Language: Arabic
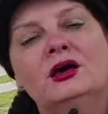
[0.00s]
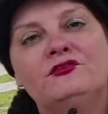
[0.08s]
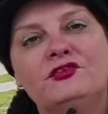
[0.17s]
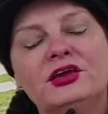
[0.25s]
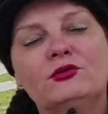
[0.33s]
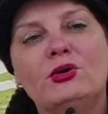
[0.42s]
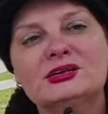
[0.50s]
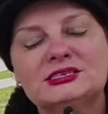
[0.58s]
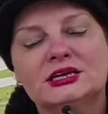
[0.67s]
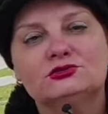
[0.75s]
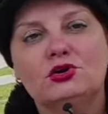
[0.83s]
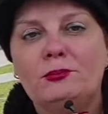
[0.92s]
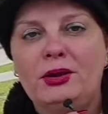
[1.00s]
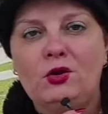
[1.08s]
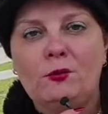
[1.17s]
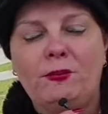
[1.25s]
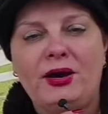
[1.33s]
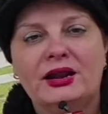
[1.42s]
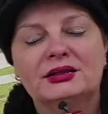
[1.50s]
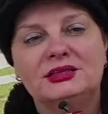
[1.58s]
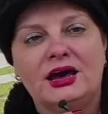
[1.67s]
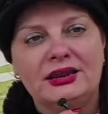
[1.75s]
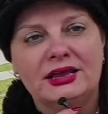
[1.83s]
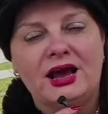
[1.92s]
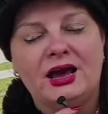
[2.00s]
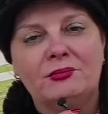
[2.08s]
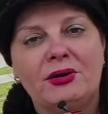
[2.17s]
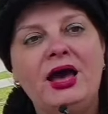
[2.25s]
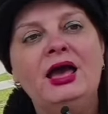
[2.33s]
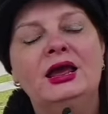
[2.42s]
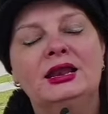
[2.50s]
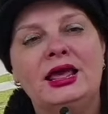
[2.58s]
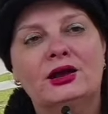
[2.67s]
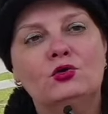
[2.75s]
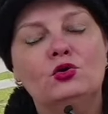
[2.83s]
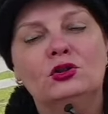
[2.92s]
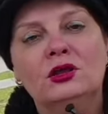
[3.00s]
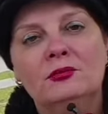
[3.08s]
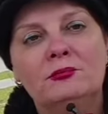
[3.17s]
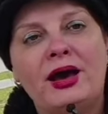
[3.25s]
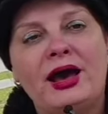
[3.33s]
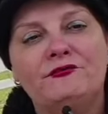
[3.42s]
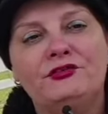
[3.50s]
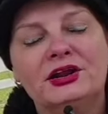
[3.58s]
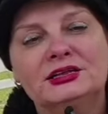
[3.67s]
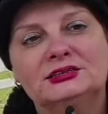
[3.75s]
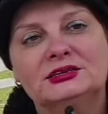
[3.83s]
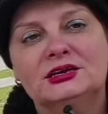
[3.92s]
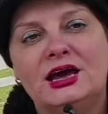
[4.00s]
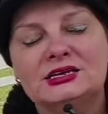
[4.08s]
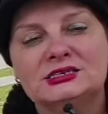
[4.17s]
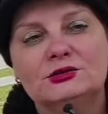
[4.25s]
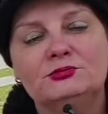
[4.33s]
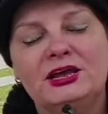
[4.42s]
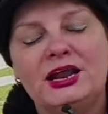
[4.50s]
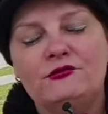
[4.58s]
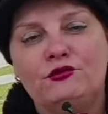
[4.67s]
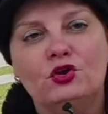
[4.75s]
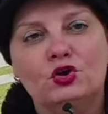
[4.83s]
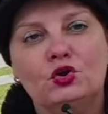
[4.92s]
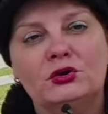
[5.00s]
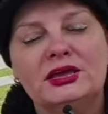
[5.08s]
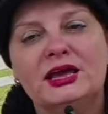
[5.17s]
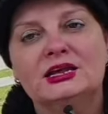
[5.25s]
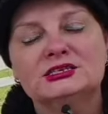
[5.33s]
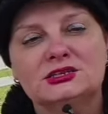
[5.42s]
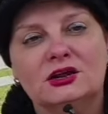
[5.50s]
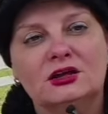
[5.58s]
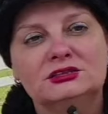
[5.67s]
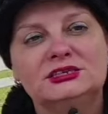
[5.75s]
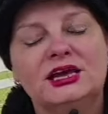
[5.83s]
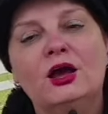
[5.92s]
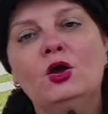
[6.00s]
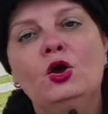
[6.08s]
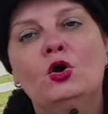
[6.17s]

في وسط تومبالون بارك دارلينغ هاربا ليكون مع فرقه uh, ارز لبنان الفولكلوريه الاستعراضيه